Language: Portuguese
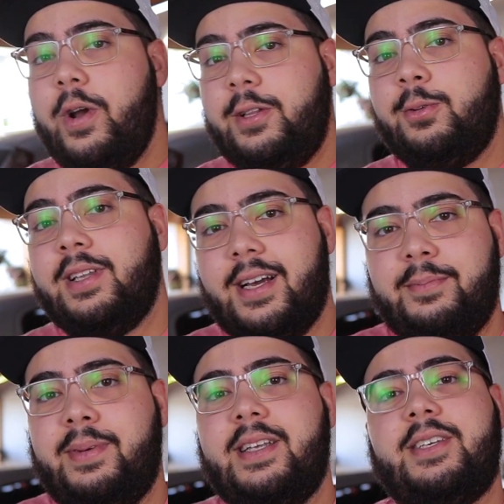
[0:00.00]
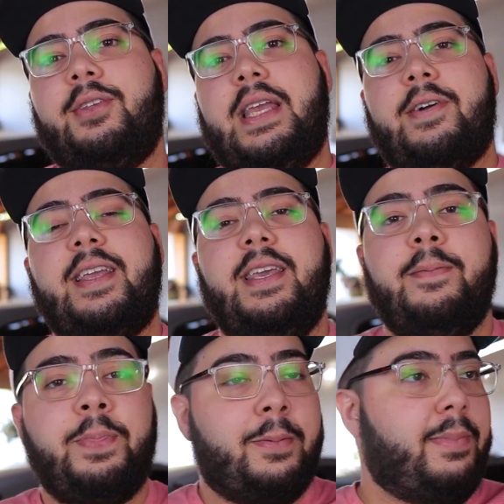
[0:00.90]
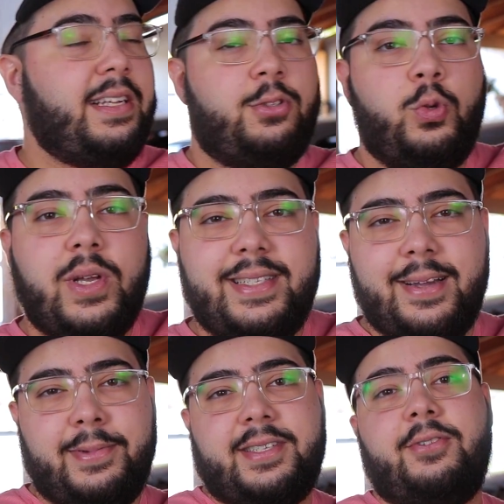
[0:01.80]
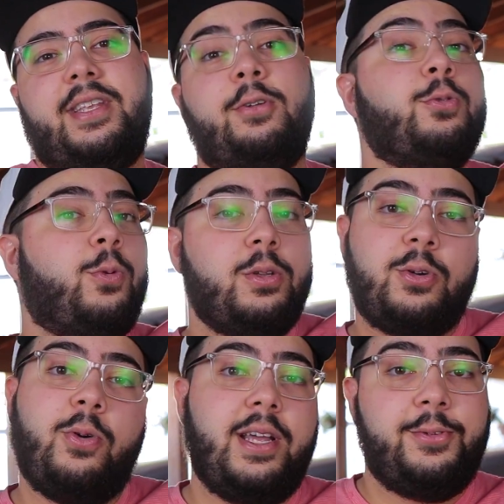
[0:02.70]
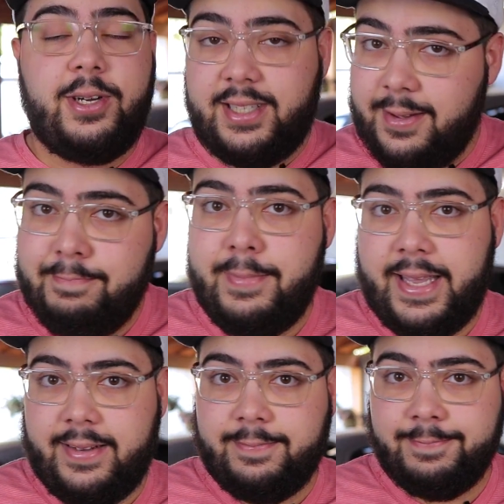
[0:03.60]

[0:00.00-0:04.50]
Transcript: oito lâmpadas que eu tenho aqui, mais duas lâmpadas que eu tenho no outro corredor também.